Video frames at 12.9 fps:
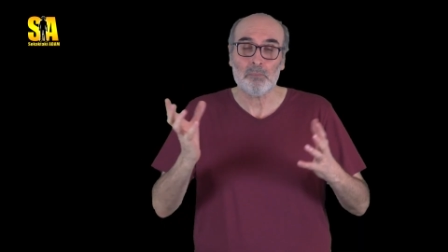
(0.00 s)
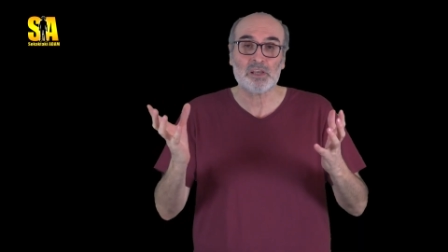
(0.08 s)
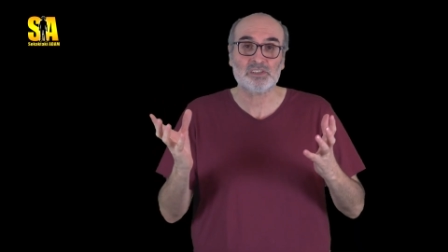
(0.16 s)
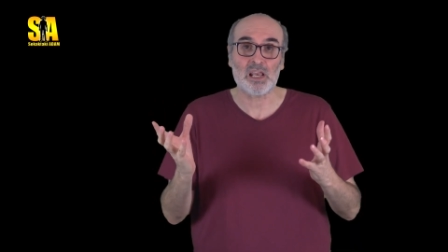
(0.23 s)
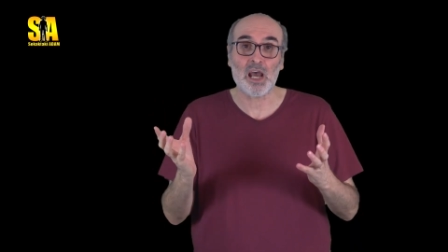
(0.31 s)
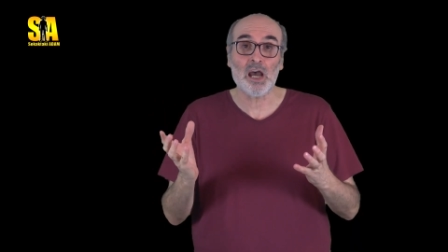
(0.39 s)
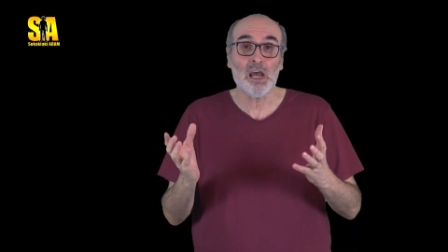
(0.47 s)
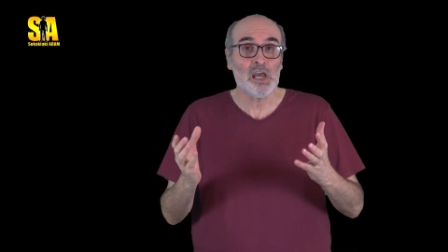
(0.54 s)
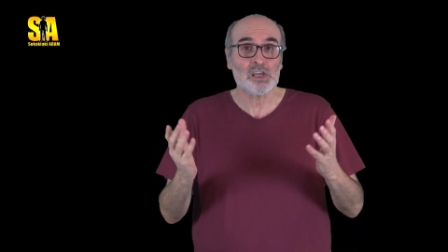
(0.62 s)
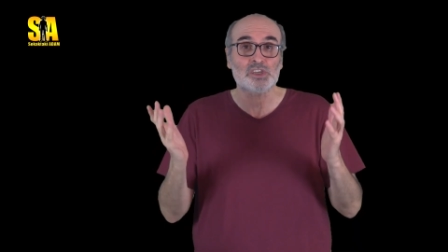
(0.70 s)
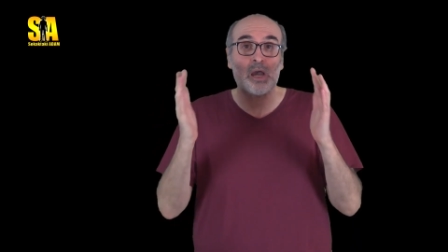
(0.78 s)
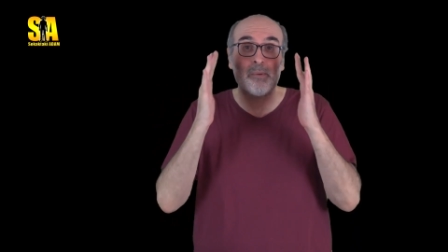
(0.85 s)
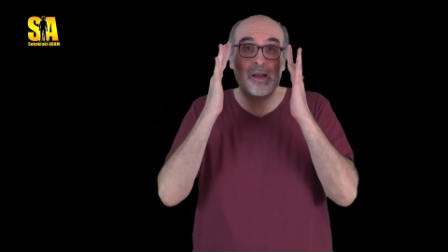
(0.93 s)
Mesela
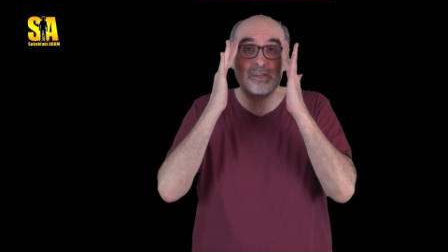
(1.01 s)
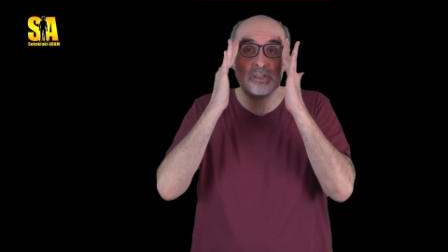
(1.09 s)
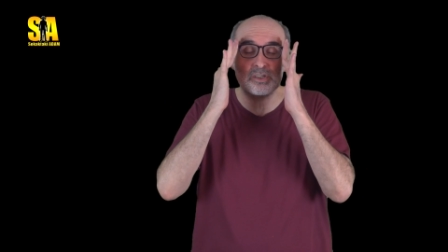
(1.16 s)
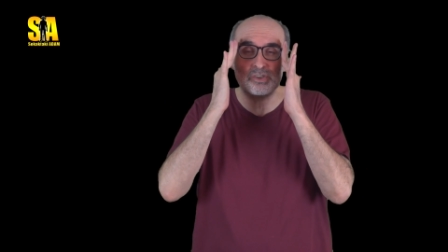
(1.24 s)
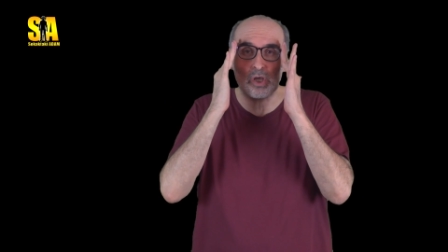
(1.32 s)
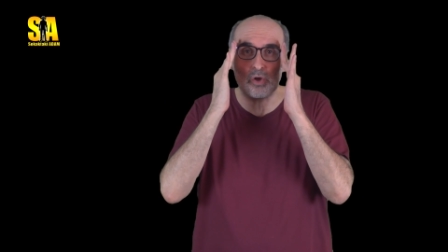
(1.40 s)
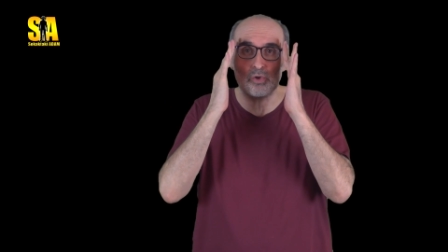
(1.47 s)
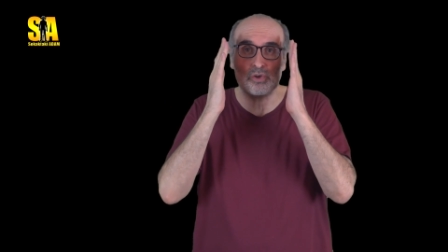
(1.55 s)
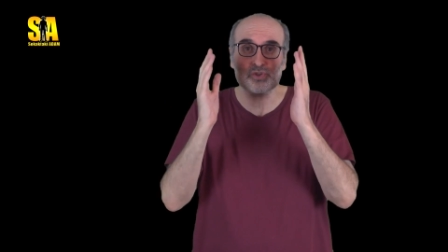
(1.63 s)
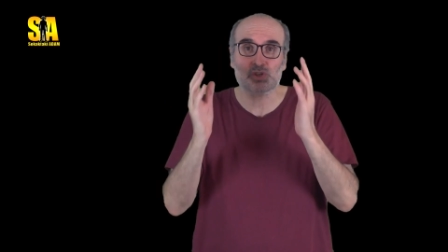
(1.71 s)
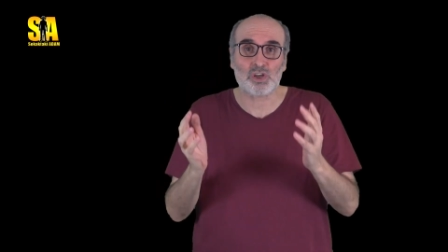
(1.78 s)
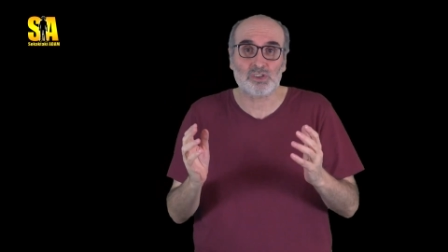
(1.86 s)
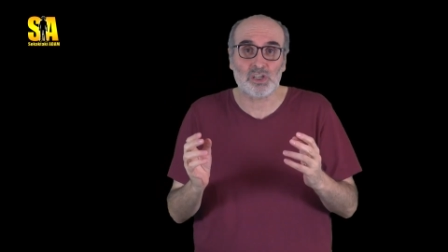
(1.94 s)
Kemal Kılıçdaroğlu
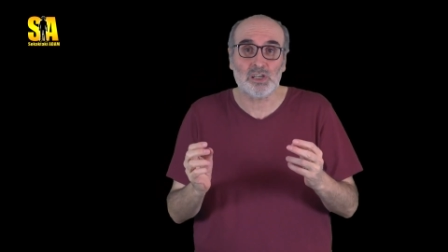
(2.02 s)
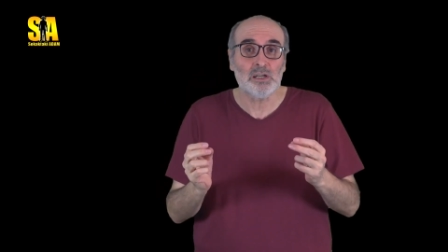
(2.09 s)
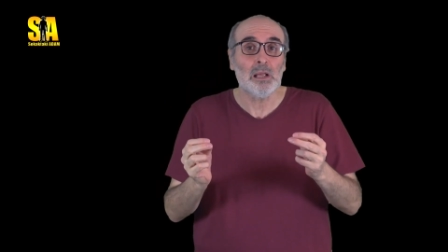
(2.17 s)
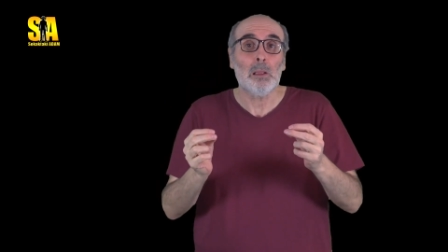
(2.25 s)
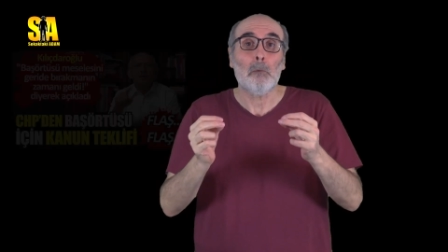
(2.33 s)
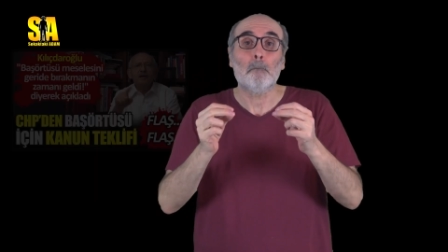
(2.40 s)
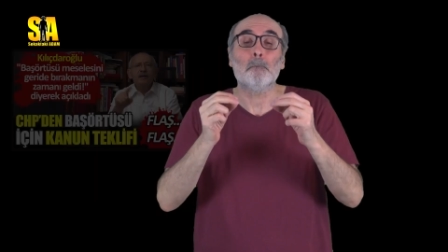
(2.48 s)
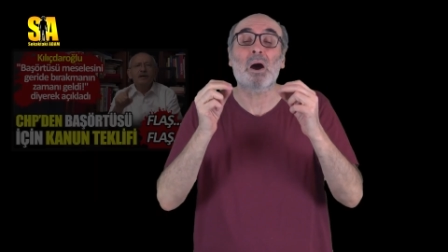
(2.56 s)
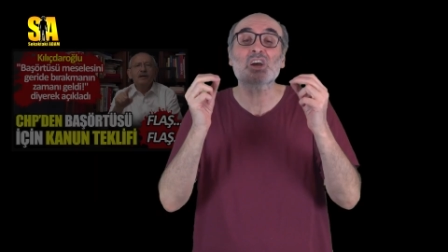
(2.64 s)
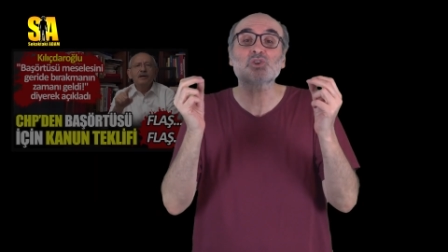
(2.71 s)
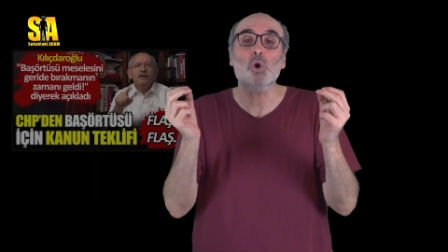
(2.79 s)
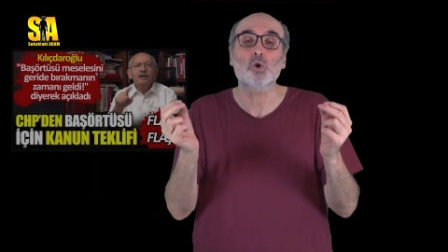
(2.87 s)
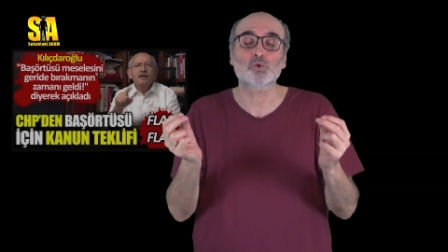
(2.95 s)
çıktı
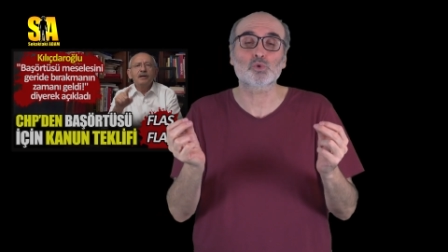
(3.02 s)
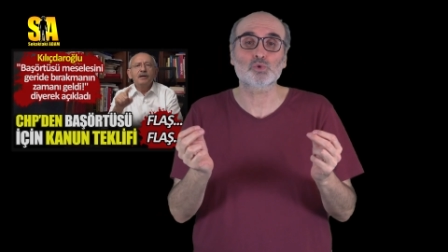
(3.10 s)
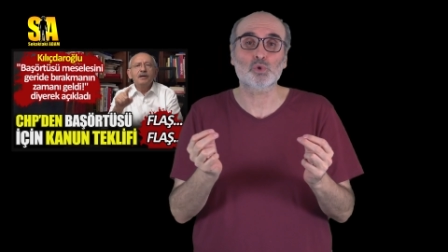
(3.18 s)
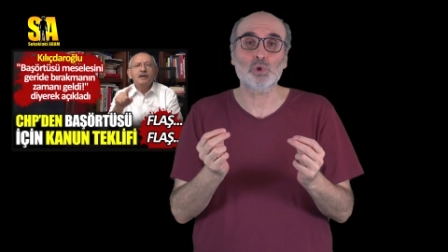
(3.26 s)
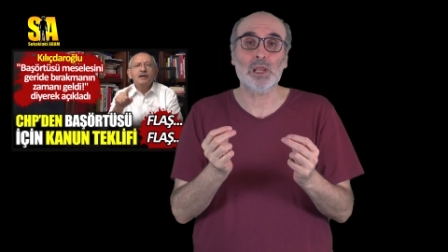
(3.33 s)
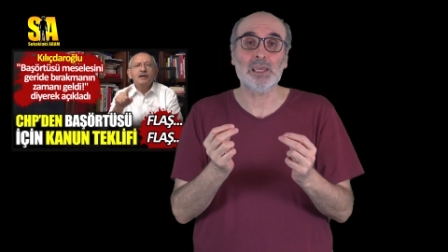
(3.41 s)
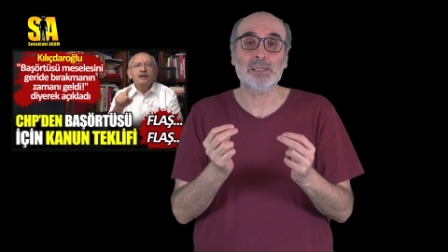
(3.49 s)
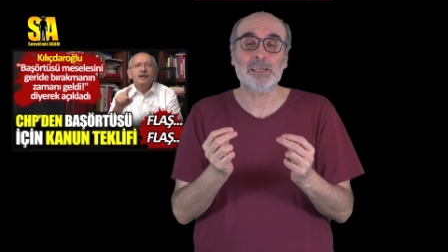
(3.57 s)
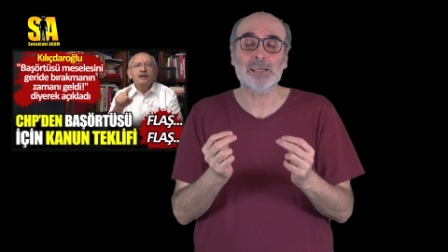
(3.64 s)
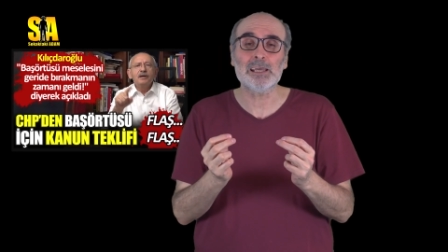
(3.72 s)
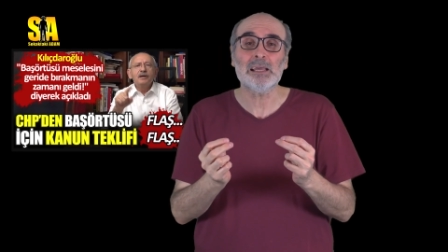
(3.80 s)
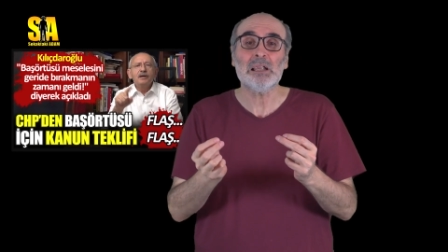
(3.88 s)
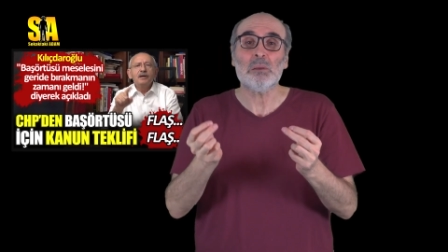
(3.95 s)
başörtüsüyle
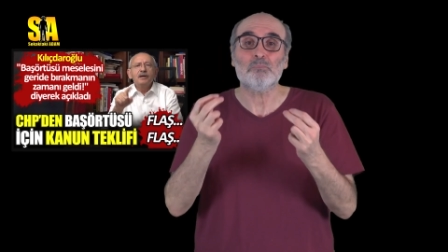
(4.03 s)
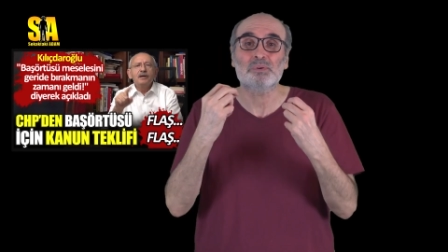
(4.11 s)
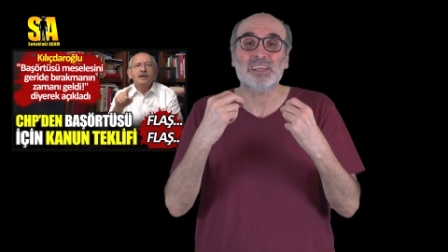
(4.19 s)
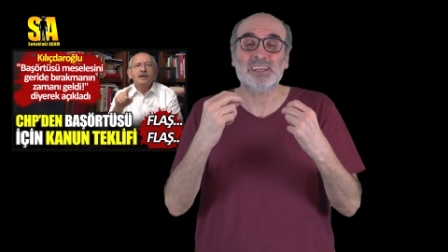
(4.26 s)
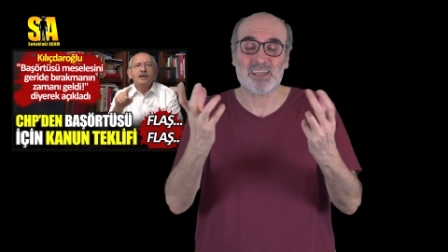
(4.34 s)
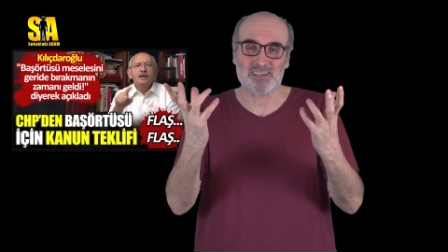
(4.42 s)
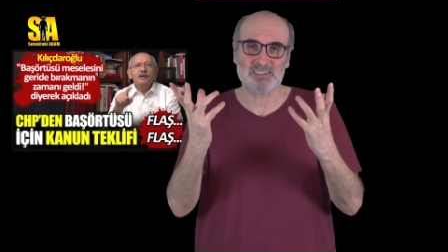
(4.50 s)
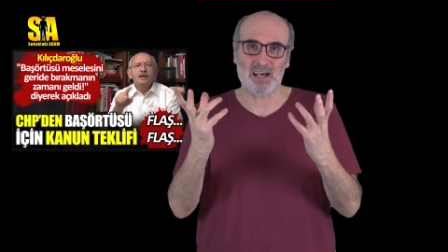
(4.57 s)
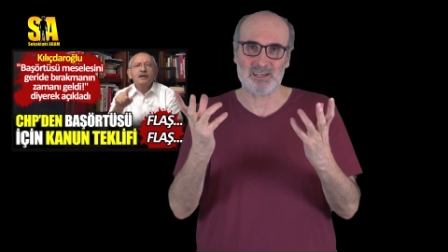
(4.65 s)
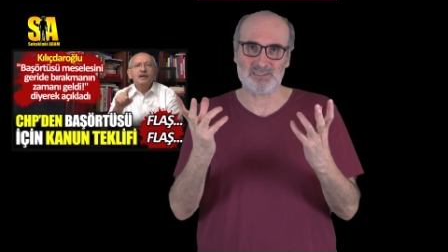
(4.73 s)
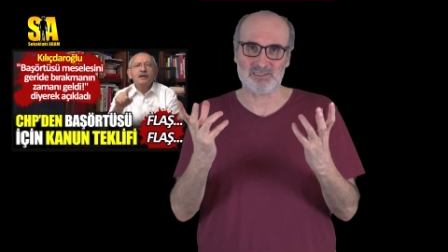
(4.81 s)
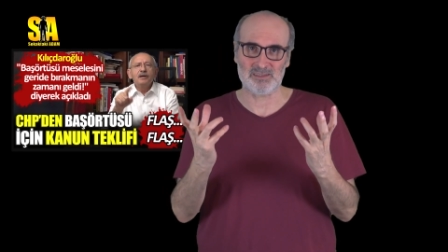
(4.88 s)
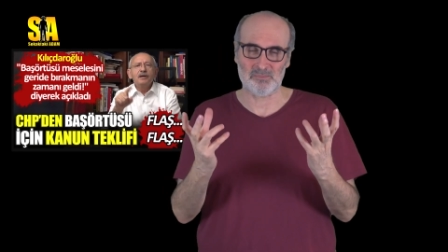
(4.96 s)
ilgili bir yasa
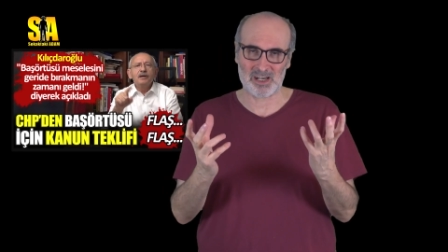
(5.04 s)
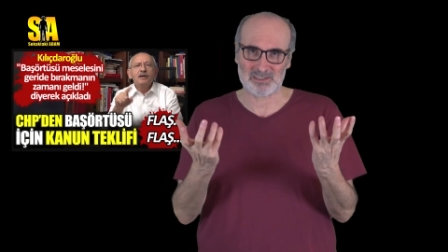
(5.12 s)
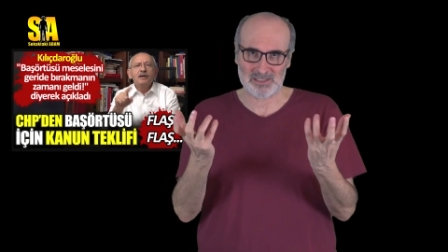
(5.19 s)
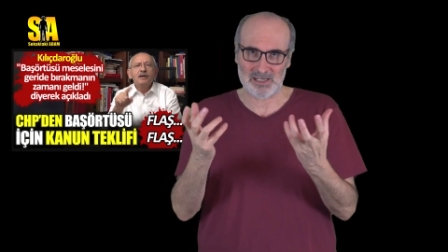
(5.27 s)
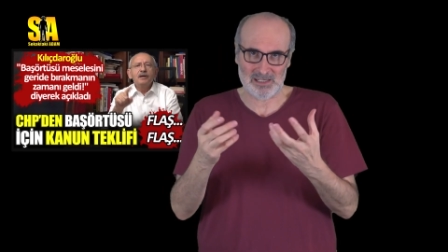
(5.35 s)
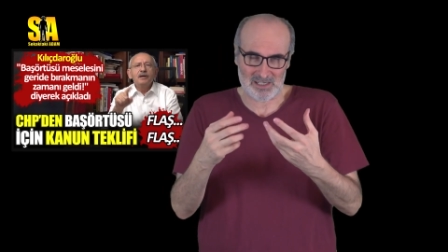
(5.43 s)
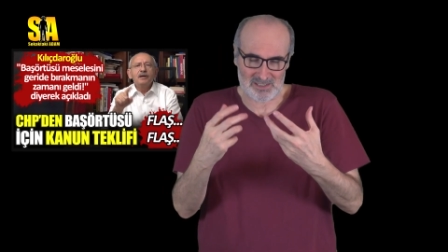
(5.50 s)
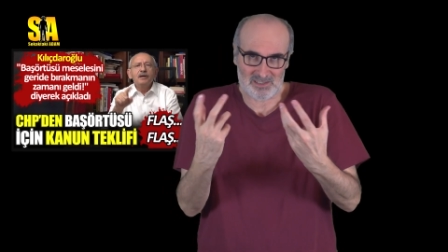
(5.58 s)
hazırlamakla